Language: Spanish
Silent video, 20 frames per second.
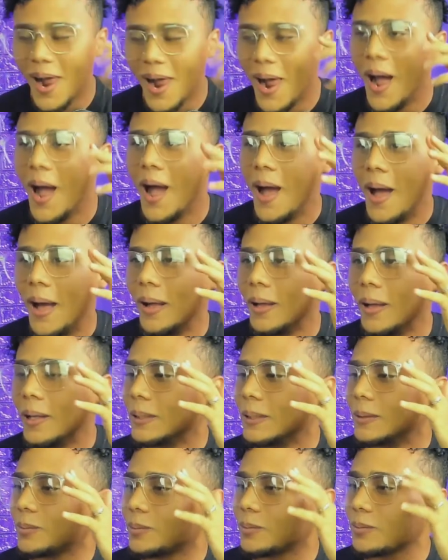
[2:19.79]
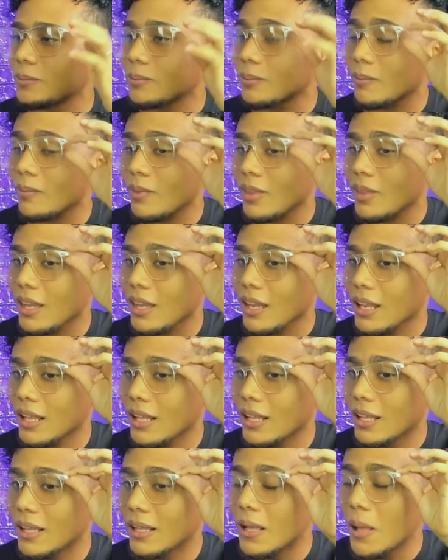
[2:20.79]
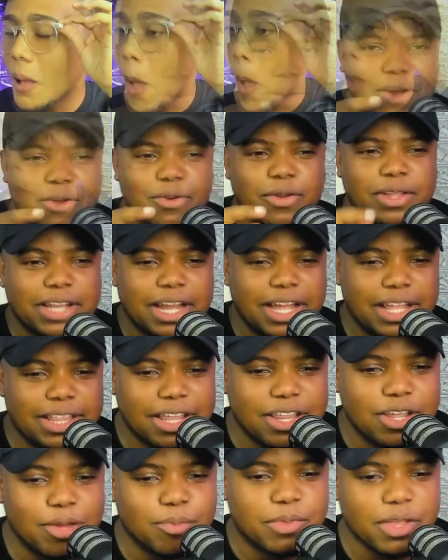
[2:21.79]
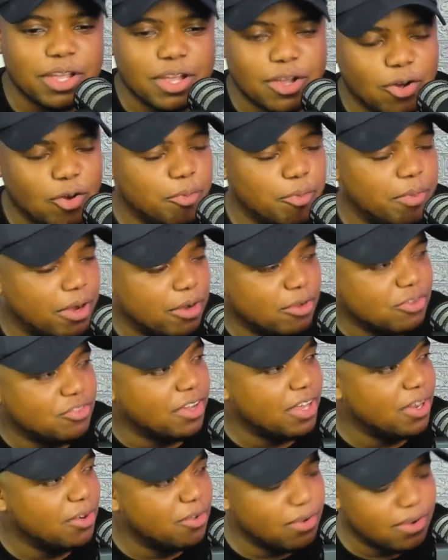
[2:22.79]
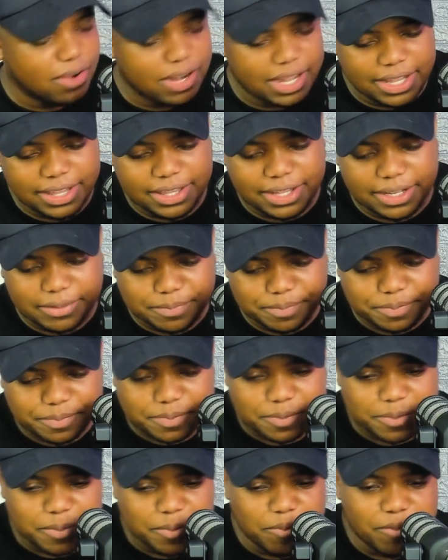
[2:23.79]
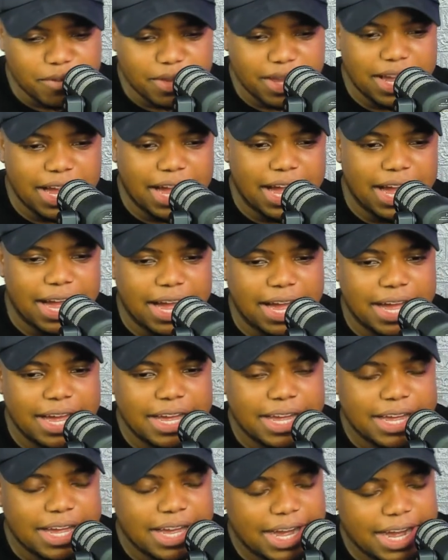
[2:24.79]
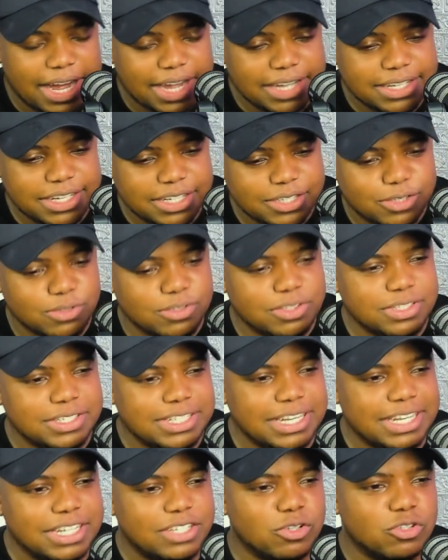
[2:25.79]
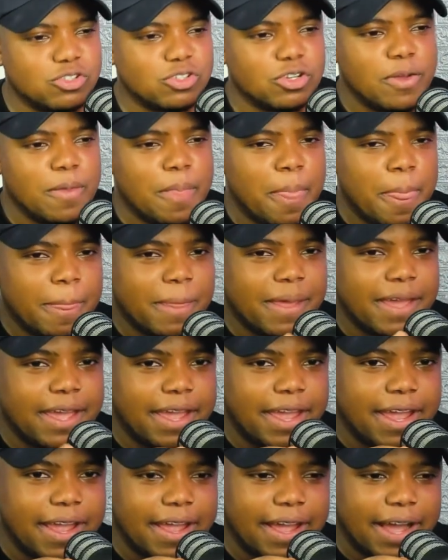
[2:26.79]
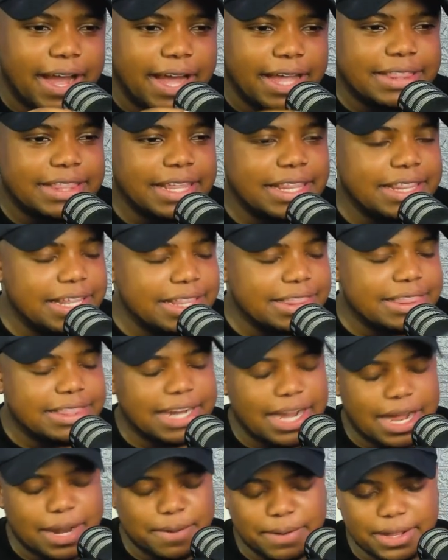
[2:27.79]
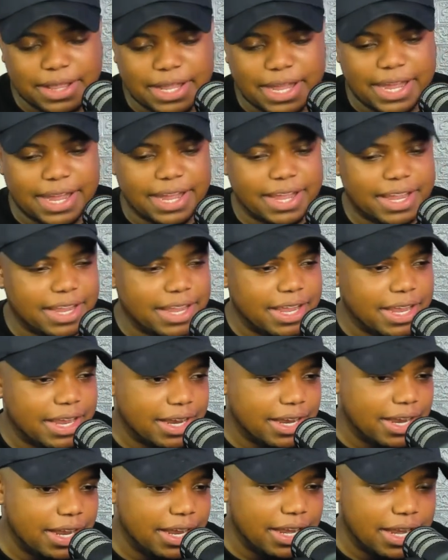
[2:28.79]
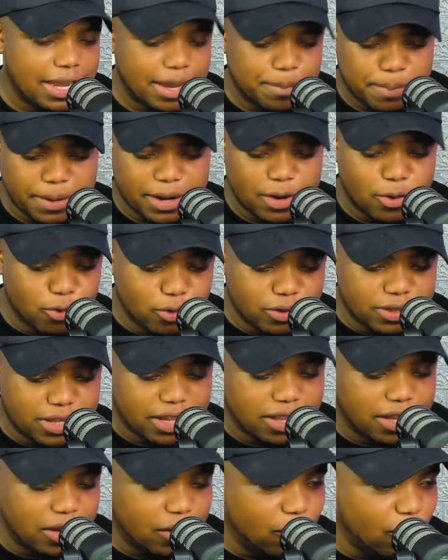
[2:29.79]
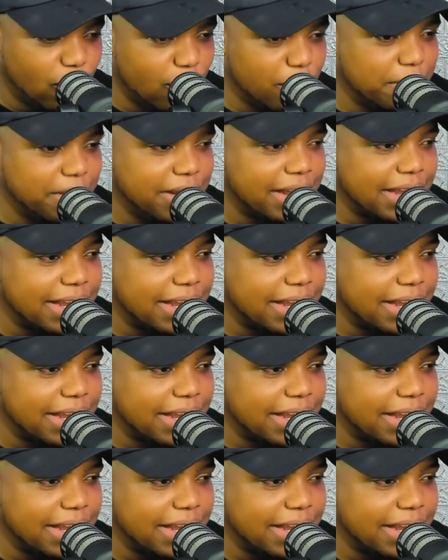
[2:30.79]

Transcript: que, hay, que, los lentes. Hay que hablar con nuestra gente de Optic Go para conseguir unos lentes a, a Jesus. Jesus, eh, antes de entrar, ¿verdad? Eh, en, las preguntas de los jóvenes